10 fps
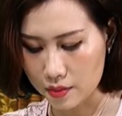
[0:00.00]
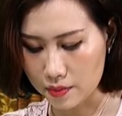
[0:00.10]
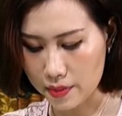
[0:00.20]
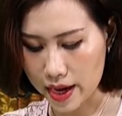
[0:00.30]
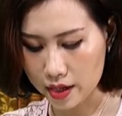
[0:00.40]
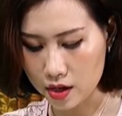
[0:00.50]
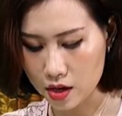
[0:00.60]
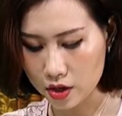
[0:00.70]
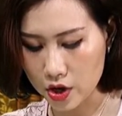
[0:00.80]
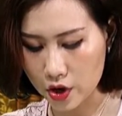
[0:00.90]
Mẹ
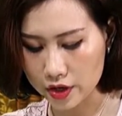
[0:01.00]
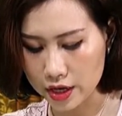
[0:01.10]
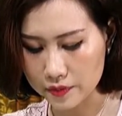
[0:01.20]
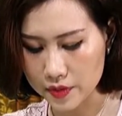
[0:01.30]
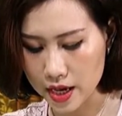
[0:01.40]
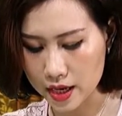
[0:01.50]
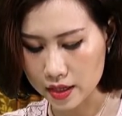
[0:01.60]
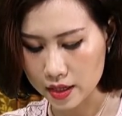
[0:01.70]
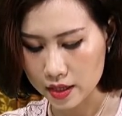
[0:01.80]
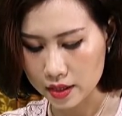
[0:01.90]
nó gọi điện về,
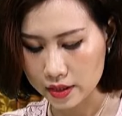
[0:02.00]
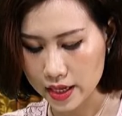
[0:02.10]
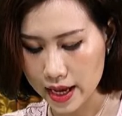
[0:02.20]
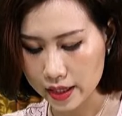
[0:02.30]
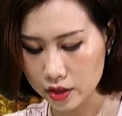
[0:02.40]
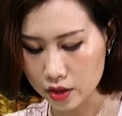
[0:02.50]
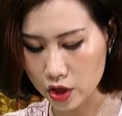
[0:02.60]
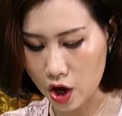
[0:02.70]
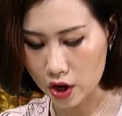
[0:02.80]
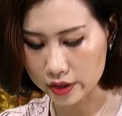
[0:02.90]
thì anh
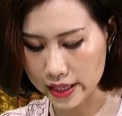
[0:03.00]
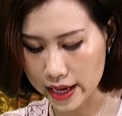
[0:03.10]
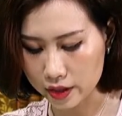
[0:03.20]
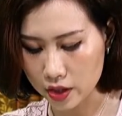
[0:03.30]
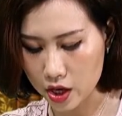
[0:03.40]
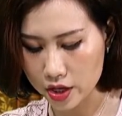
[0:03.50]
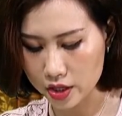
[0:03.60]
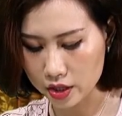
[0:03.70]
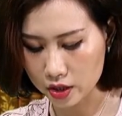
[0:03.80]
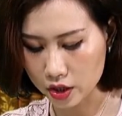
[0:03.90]
ngọt nhạt
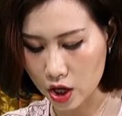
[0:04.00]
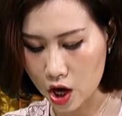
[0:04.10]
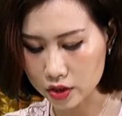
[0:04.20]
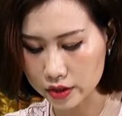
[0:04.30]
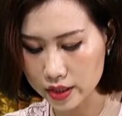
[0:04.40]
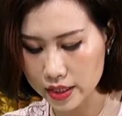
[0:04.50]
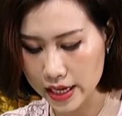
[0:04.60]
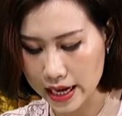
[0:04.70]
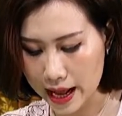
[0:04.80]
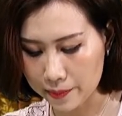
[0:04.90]
nói con thích
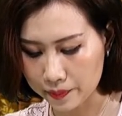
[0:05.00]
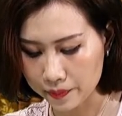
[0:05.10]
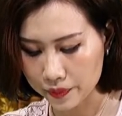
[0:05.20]
đi làm.